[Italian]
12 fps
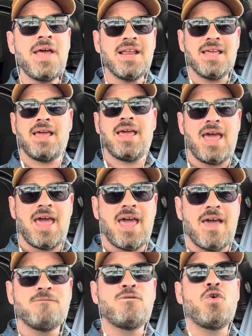
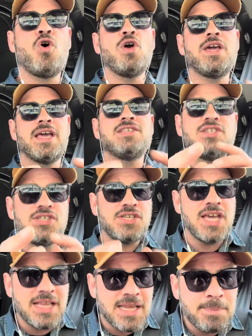perché voi che ci
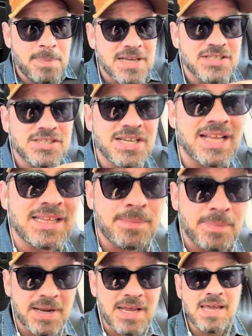siete passati
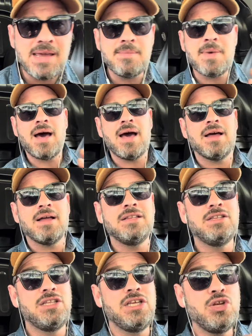prima
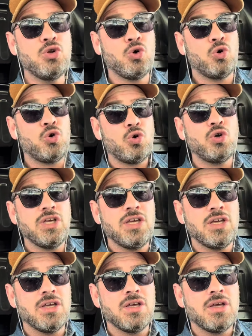di
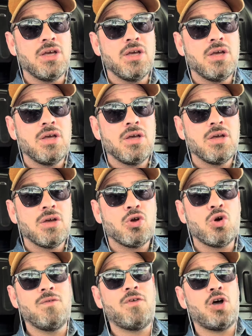noi,
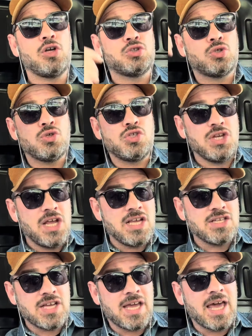col vostro
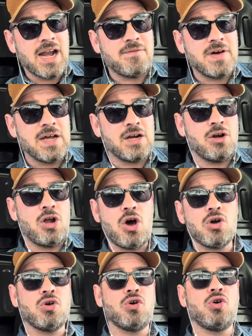cinese che era
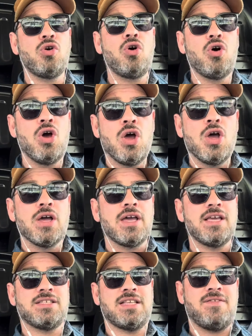farlocco,
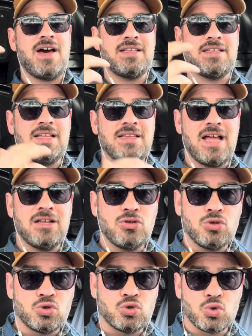che stavate
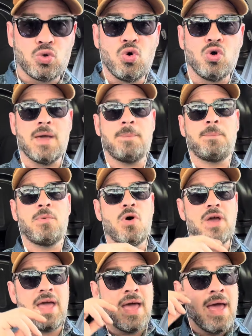andando giù, che
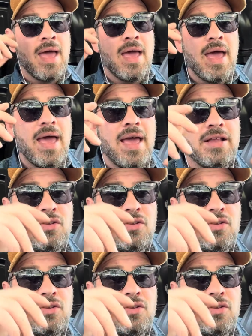poi eh, eh,